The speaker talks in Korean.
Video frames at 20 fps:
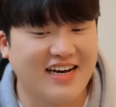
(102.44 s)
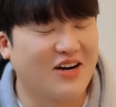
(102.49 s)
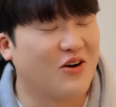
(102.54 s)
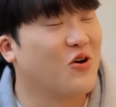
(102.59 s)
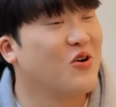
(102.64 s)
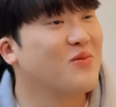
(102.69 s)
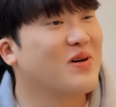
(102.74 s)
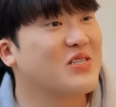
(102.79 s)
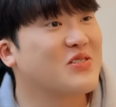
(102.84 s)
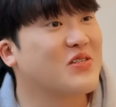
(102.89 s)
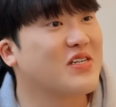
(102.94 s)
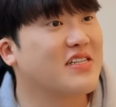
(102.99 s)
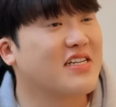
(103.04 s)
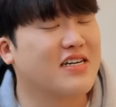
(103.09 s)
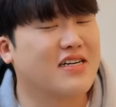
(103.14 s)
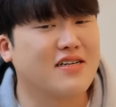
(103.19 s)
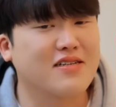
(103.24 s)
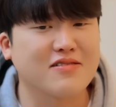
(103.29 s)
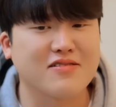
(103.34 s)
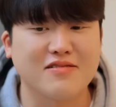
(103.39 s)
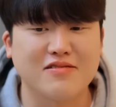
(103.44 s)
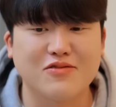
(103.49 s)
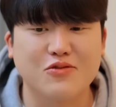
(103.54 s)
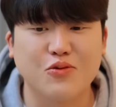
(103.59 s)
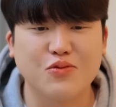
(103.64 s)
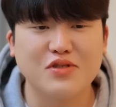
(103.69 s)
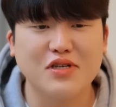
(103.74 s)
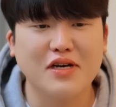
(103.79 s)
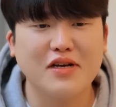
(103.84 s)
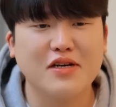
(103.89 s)
아 얼마 전에 나 그
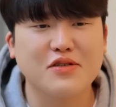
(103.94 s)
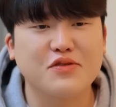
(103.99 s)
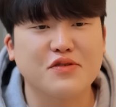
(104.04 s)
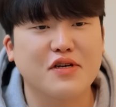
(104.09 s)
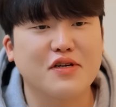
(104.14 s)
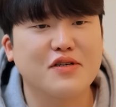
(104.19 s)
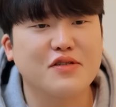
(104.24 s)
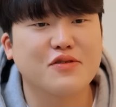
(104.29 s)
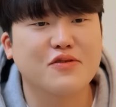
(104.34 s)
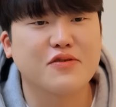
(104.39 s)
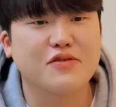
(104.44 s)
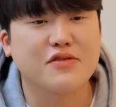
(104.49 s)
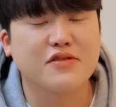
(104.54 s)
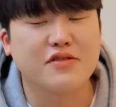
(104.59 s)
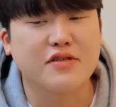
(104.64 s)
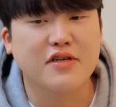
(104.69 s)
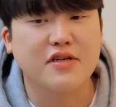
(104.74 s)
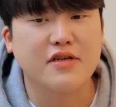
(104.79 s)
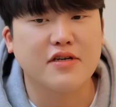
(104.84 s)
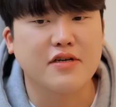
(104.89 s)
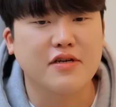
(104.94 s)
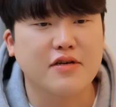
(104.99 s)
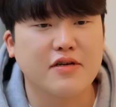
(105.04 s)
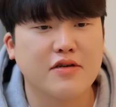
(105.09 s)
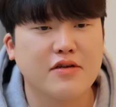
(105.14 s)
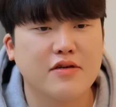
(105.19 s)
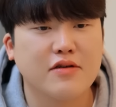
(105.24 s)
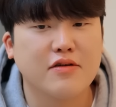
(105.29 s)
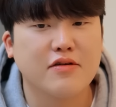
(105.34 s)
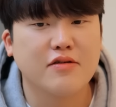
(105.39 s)
동창회 가서 얘기 들었는데
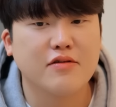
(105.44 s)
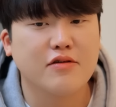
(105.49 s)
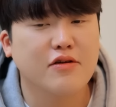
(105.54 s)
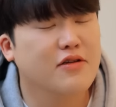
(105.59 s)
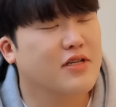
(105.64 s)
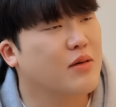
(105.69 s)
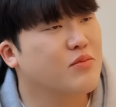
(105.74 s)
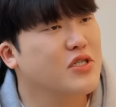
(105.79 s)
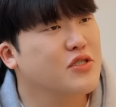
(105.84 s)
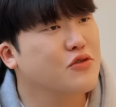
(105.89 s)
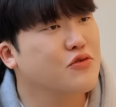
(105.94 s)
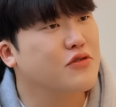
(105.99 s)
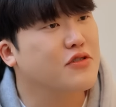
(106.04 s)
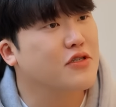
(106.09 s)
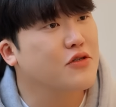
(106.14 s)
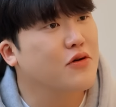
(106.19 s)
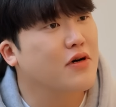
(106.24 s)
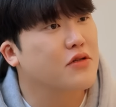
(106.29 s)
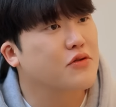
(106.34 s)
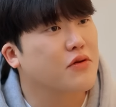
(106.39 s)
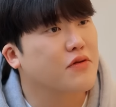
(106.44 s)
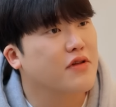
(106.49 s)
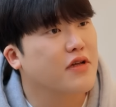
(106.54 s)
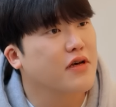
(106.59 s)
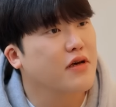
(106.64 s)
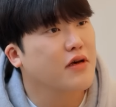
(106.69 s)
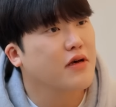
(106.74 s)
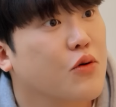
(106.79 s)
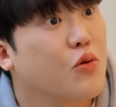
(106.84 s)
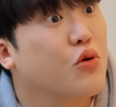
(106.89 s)
걔 그 남자친구 있는 거
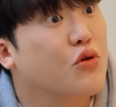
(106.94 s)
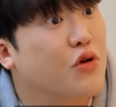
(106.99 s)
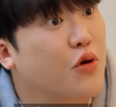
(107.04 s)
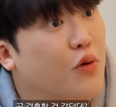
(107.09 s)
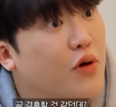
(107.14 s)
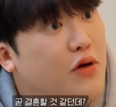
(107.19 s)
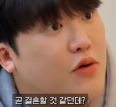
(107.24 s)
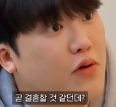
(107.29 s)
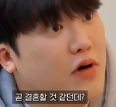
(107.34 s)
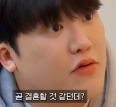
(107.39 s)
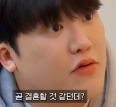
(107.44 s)
같던데? 곧 결혼할 거